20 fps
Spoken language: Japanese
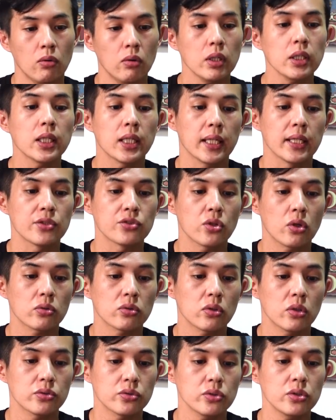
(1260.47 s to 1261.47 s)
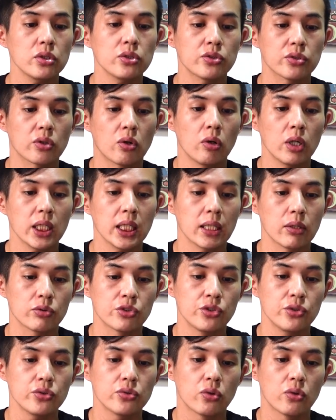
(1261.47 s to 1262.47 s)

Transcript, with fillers: これでね、ちょっとずつこれらの中